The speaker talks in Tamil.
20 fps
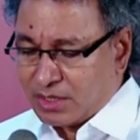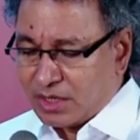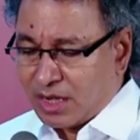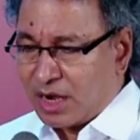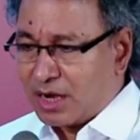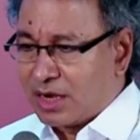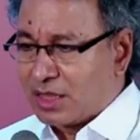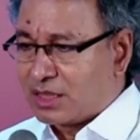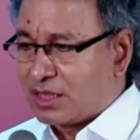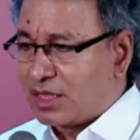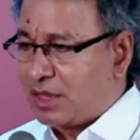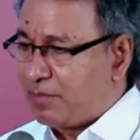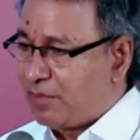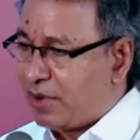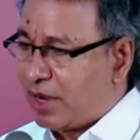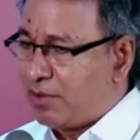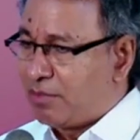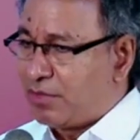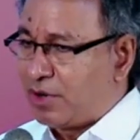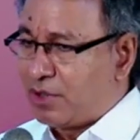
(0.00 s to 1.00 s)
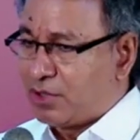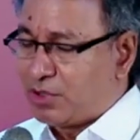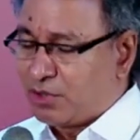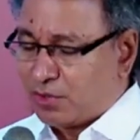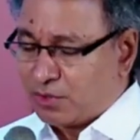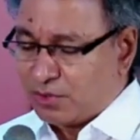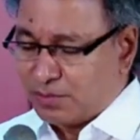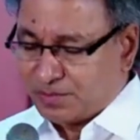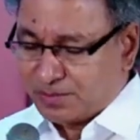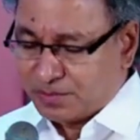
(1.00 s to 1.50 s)
ஞானத்தை
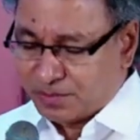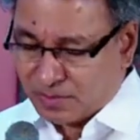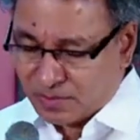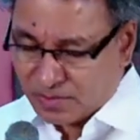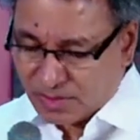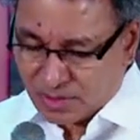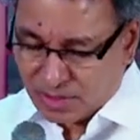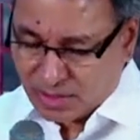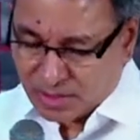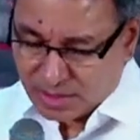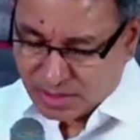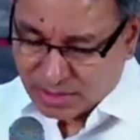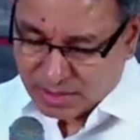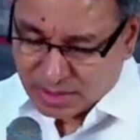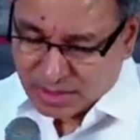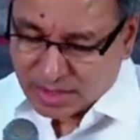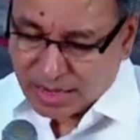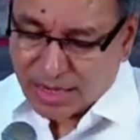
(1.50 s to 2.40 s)
பயன்படுத்தணும் இந்த